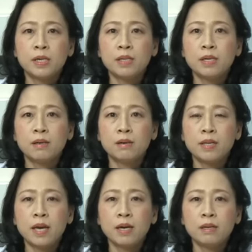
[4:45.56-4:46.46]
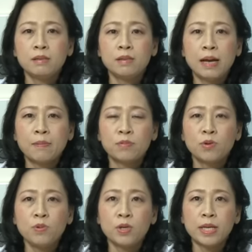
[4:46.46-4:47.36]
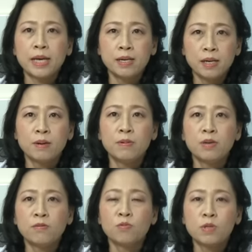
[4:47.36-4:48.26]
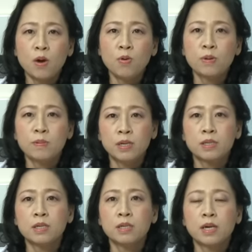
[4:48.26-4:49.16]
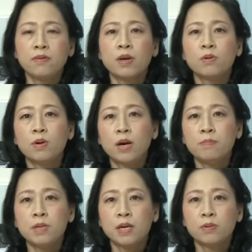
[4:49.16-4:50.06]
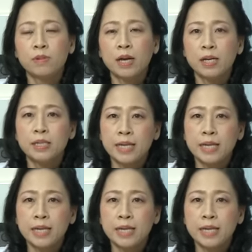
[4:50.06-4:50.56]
thì nó sẽ làm giúp cho sạch hơn ở bên trong vùng sâu nhưng mà thực sự thì cái việc ngồi ngâm bây giờ chúng ta nên